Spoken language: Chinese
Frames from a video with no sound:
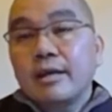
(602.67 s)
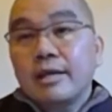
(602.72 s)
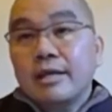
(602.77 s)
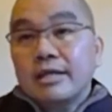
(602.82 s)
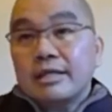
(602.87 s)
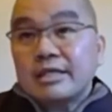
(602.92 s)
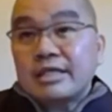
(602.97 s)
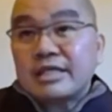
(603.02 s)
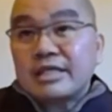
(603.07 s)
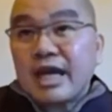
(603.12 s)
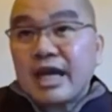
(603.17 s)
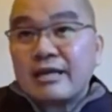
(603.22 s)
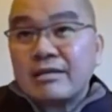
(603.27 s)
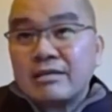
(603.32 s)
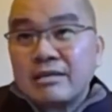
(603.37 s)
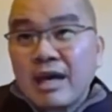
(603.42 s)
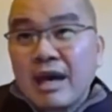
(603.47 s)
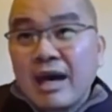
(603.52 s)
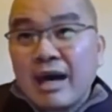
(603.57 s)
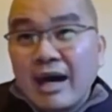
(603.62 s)
三
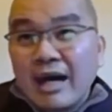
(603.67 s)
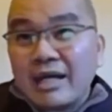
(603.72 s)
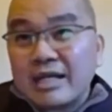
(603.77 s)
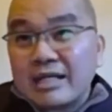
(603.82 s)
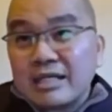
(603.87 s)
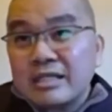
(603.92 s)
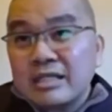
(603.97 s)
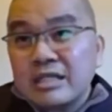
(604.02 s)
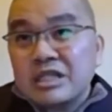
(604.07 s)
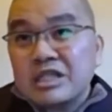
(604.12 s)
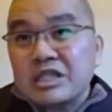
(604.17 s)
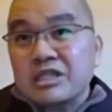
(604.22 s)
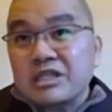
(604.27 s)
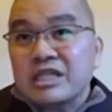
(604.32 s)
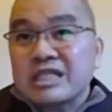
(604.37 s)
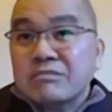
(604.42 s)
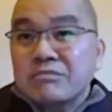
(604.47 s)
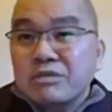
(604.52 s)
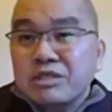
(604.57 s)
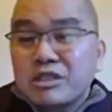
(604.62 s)
大阿僧祇劫，
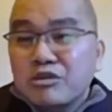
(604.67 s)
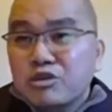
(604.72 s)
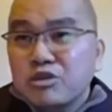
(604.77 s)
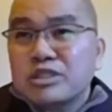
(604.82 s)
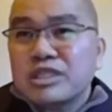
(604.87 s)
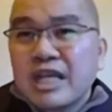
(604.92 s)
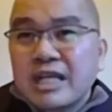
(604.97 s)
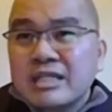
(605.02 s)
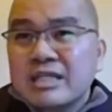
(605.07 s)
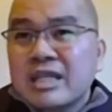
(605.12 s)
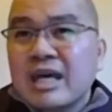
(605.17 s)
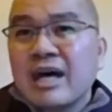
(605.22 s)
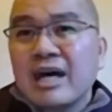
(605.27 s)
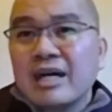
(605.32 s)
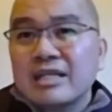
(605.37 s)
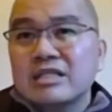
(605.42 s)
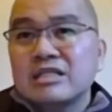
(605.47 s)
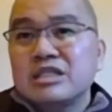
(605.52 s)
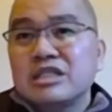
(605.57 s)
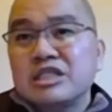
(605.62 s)
什么叫做三大阿
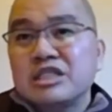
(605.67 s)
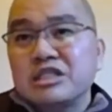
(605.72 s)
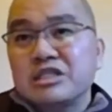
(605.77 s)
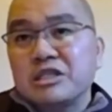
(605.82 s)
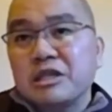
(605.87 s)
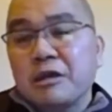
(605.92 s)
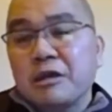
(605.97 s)
僧祇劫？